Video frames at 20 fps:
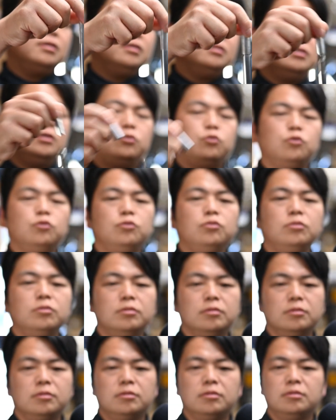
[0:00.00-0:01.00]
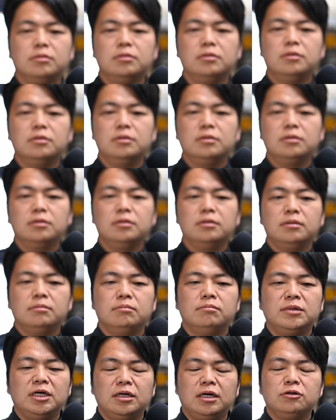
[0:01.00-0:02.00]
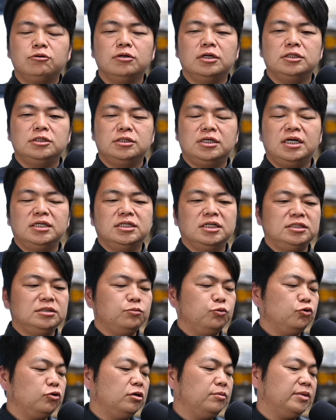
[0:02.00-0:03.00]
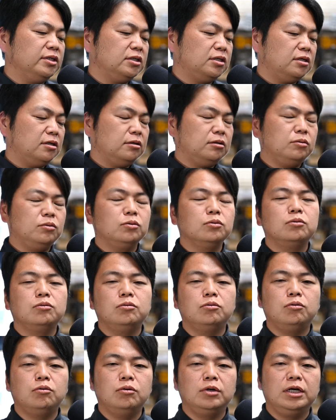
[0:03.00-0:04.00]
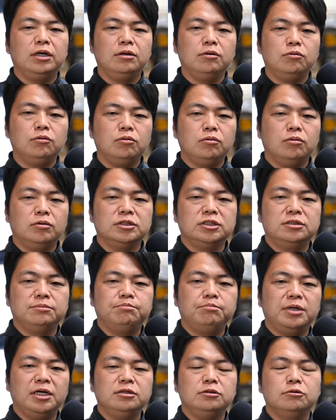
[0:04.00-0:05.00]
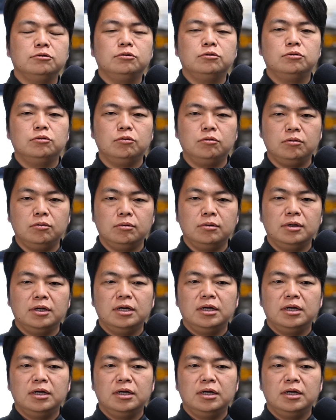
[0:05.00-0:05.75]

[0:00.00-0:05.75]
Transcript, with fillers: でこのまあ後で一回写真も撮りますけれどこれを失敗すると、